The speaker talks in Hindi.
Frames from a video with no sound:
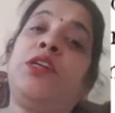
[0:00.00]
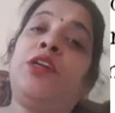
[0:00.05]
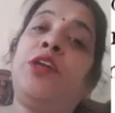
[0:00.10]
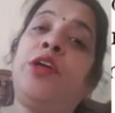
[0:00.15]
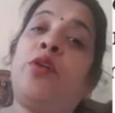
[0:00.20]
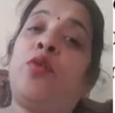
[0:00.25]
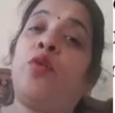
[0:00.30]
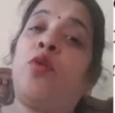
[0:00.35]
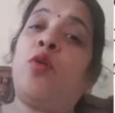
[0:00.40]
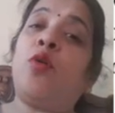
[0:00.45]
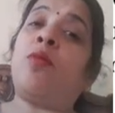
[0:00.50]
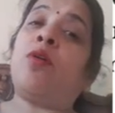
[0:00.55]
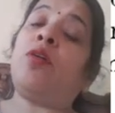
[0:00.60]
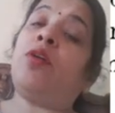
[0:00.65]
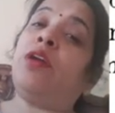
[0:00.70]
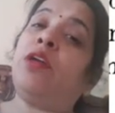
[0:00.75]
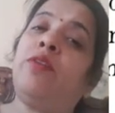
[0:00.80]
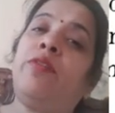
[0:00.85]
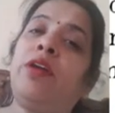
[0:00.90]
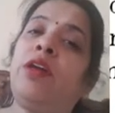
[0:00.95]
डी रोम
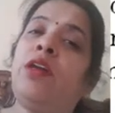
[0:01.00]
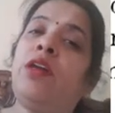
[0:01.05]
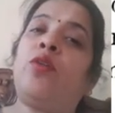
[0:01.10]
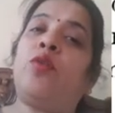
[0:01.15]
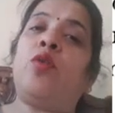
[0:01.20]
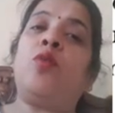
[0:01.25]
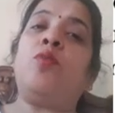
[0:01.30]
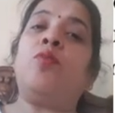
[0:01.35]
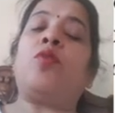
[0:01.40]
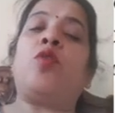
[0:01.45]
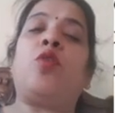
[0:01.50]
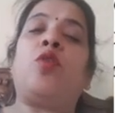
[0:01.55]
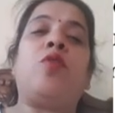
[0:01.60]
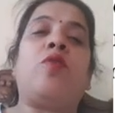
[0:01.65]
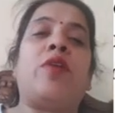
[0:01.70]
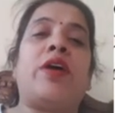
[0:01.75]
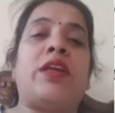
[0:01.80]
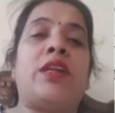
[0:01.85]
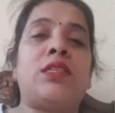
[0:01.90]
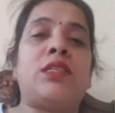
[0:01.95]
और डी रोम को
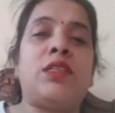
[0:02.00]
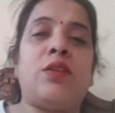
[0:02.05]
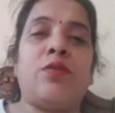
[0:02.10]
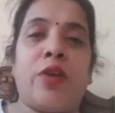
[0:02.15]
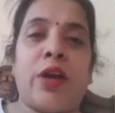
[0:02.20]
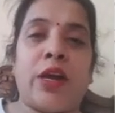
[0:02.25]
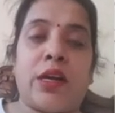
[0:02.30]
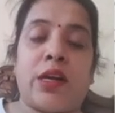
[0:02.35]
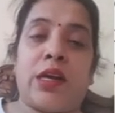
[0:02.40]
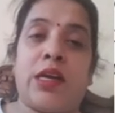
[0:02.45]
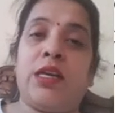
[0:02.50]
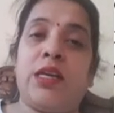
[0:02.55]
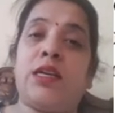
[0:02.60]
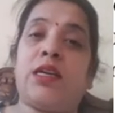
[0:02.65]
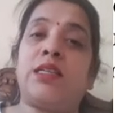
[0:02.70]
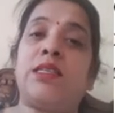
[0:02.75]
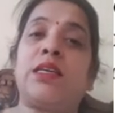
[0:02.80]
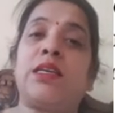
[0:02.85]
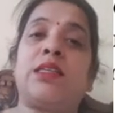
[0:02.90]
वायरस इन्फेक्ट नहीं कर